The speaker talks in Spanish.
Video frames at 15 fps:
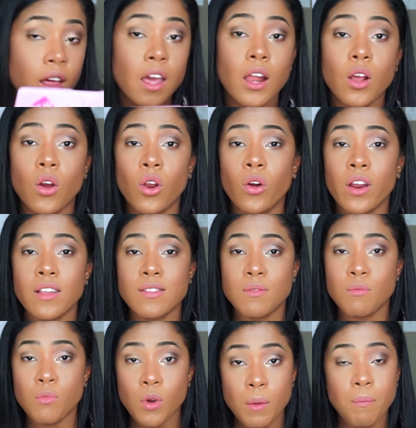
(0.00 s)
El color es
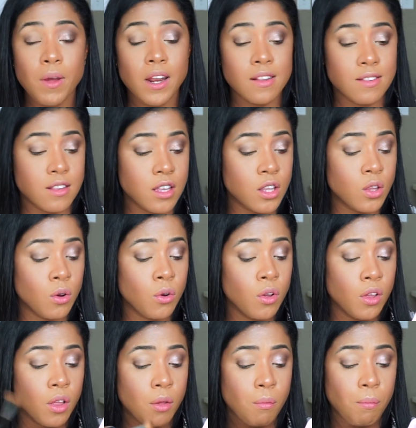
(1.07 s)
muy parecido,
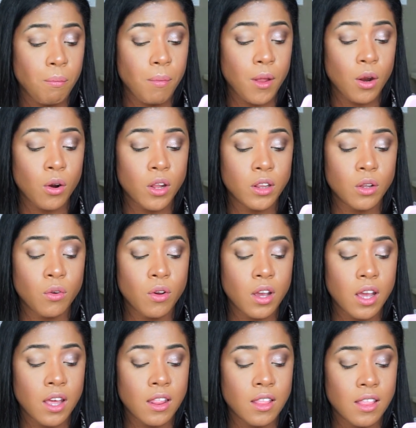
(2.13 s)
pero le tengo
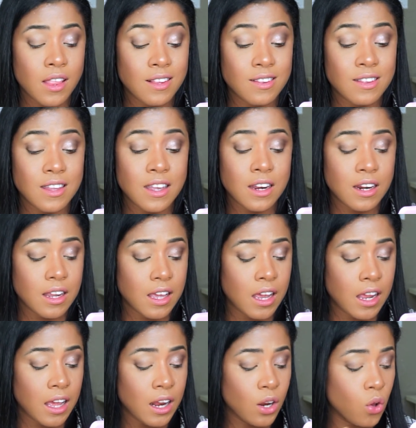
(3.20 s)
que decir
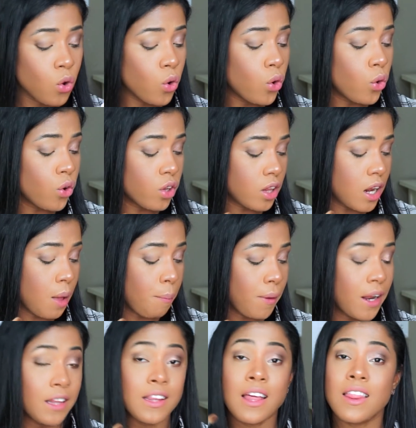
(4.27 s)
que el color de la
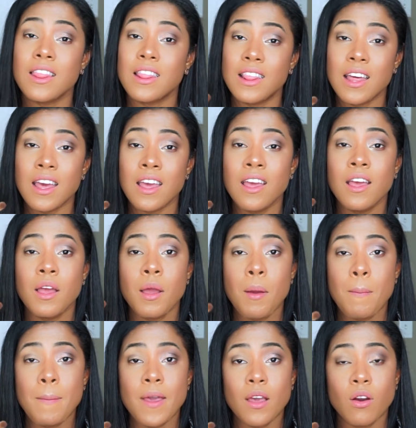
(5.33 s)
paleta de
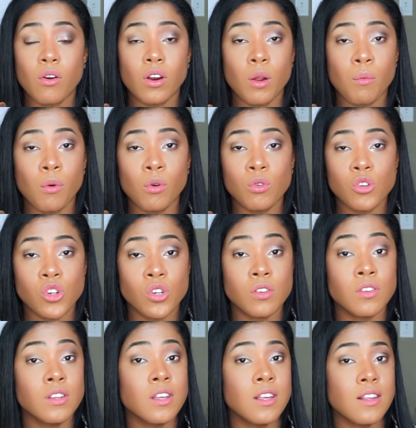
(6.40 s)
Makeup
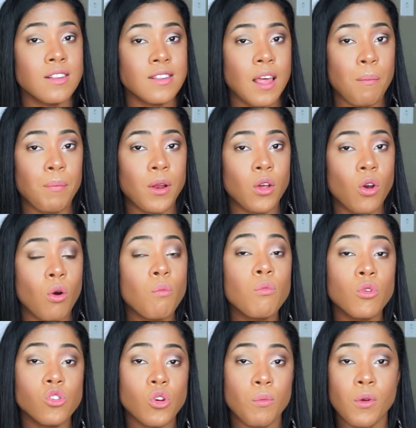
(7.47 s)
Revolution se aplicó
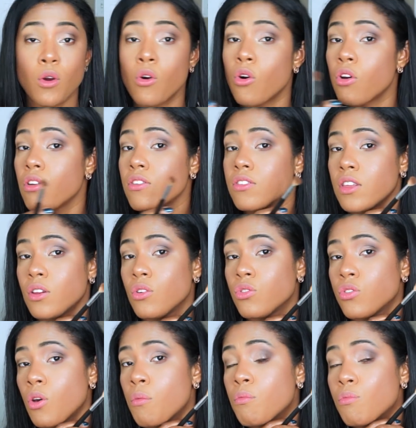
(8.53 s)
mucho mejor, se
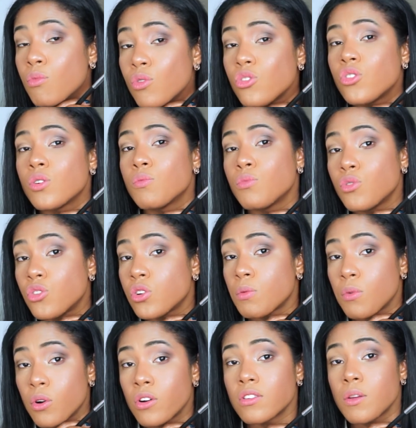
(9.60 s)
delució mucho,
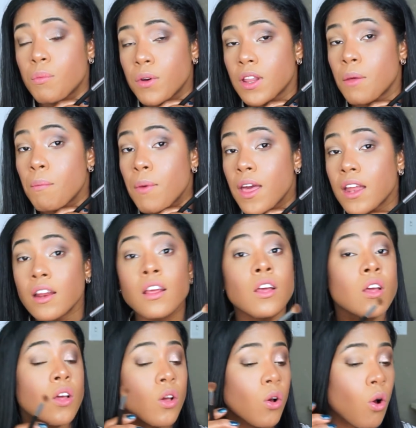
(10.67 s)
mucho mejor. Si pueden ver
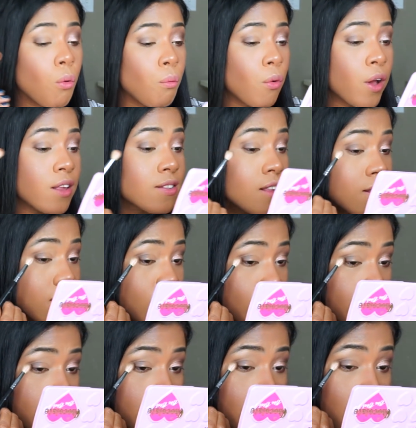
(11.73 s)
como este
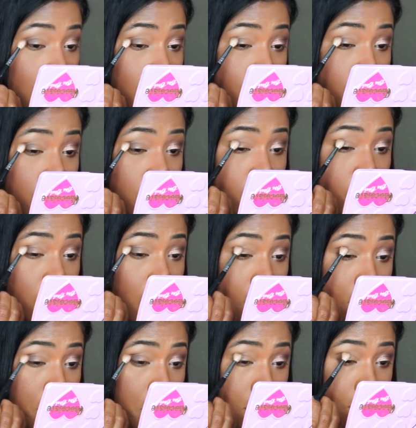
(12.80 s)
no se está deluciendo de
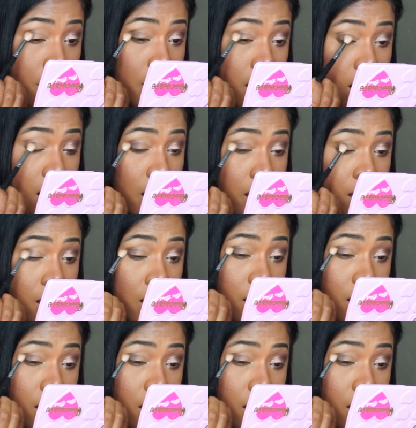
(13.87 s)
la misma manera